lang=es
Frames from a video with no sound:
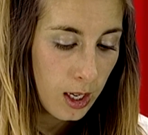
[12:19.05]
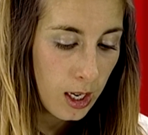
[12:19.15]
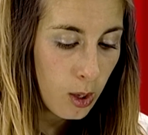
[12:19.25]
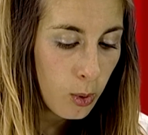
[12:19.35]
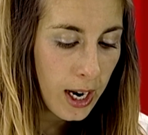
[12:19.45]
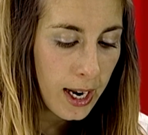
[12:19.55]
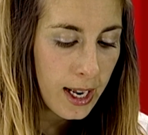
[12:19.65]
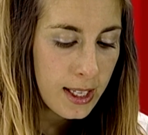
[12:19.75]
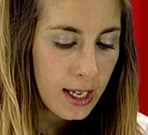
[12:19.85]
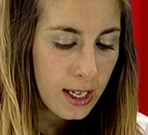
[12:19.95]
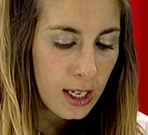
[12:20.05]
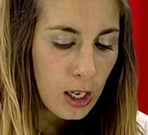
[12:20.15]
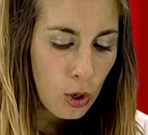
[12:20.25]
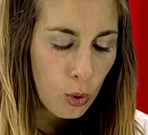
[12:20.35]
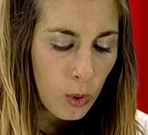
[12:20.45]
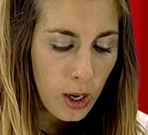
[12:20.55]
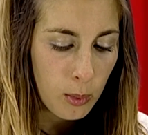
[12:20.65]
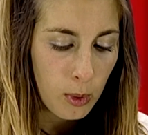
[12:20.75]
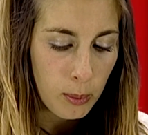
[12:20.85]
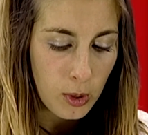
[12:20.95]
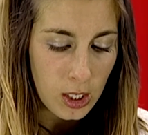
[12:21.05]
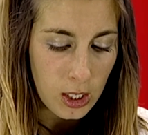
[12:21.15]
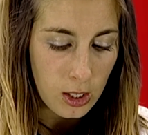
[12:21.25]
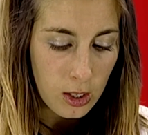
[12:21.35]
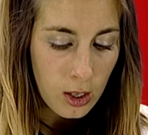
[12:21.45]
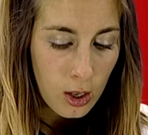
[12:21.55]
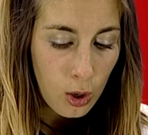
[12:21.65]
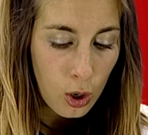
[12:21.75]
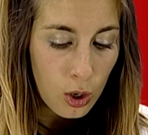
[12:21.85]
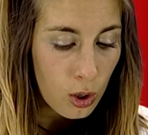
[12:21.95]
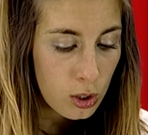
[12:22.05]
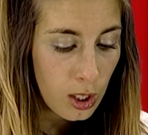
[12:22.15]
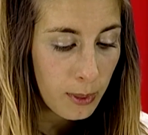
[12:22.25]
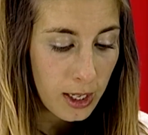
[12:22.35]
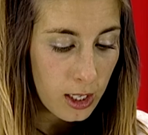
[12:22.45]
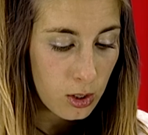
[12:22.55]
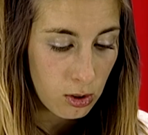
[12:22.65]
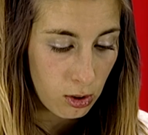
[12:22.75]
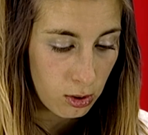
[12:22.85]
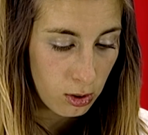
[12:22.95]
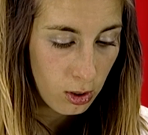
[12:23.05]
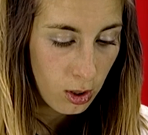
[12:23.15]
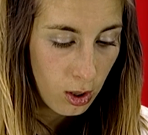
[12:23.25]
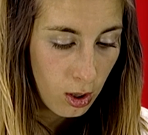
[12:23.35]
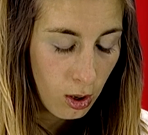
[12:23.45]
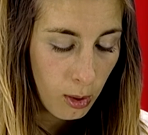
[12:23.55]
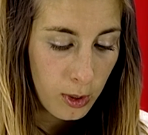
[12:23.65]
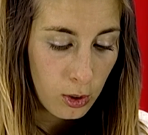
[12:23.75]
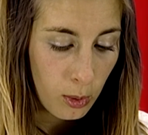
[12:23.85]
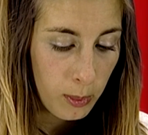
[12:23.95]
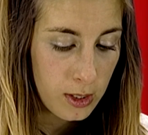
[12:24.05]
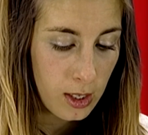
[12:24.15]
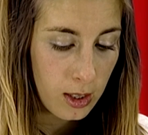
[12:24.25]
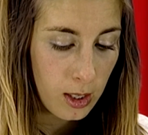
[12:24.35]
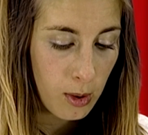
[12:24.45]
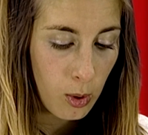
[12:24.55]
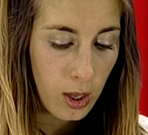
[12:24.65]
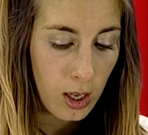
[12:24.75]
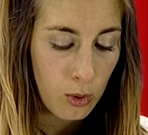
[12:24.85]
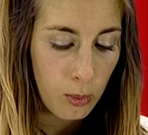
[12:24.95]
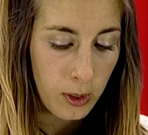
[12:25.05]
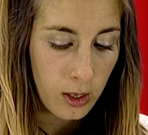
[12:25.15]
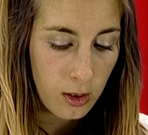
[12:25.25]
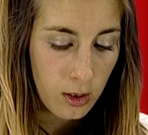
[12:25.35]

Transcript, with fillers: Era una araña negro cuervo, Poli, con ojos amarillos, comentó pensativa Guadalupe.